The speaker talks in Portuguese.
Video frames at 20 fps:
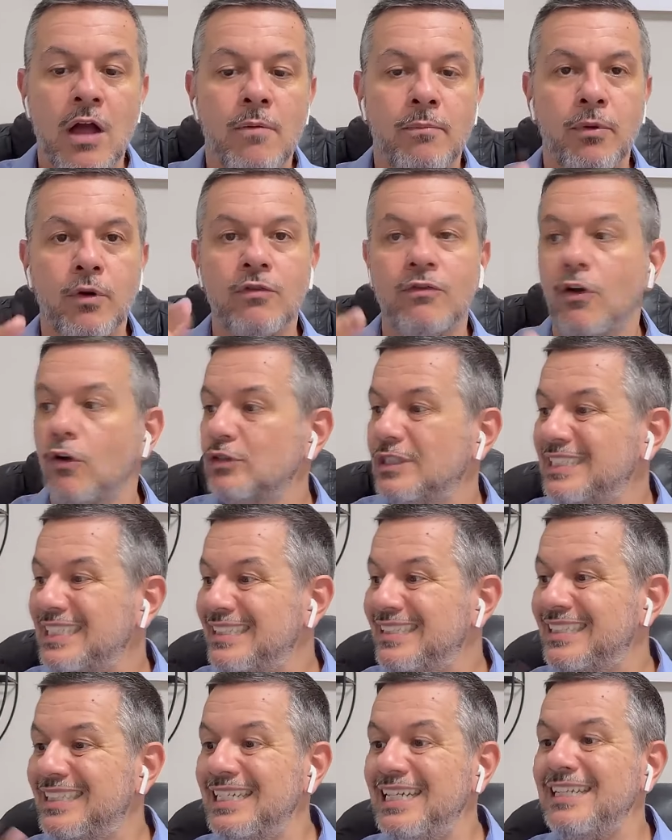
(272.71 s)
por volta de
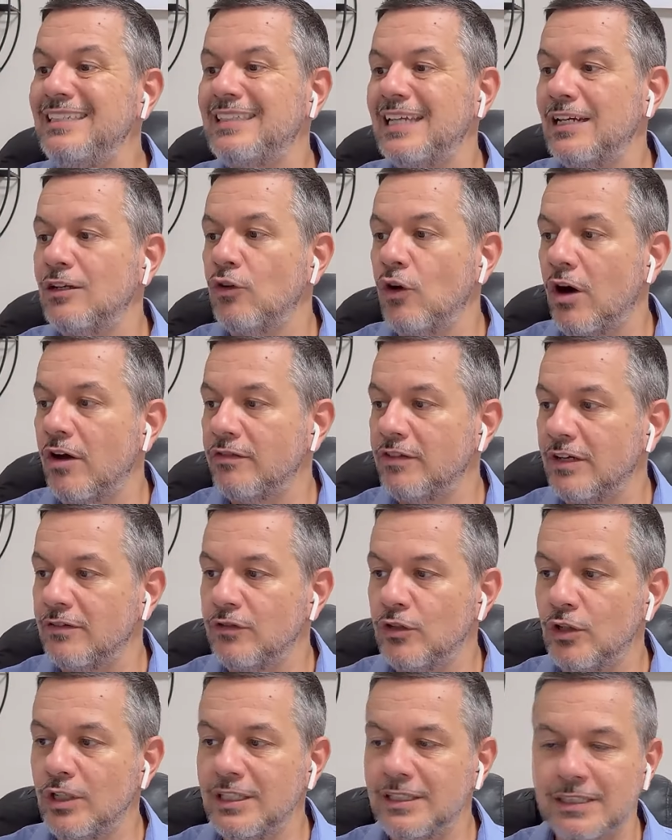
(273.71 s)
39
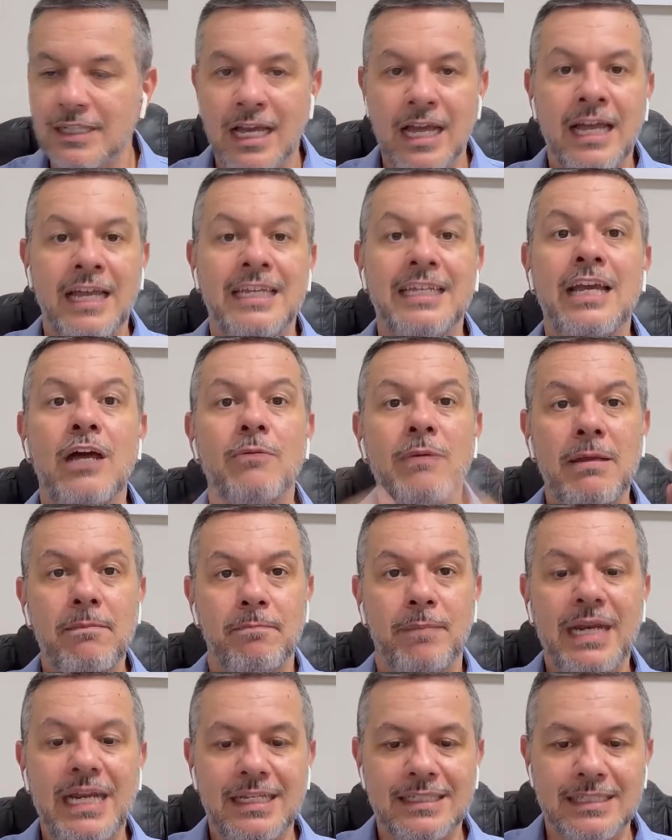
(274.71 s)
aviões, e é uma
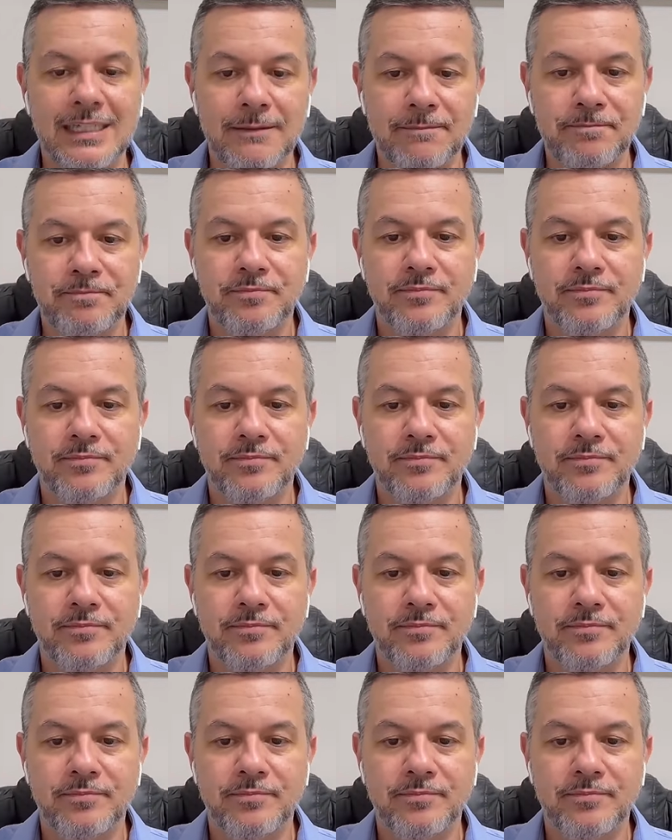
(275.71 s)
empresa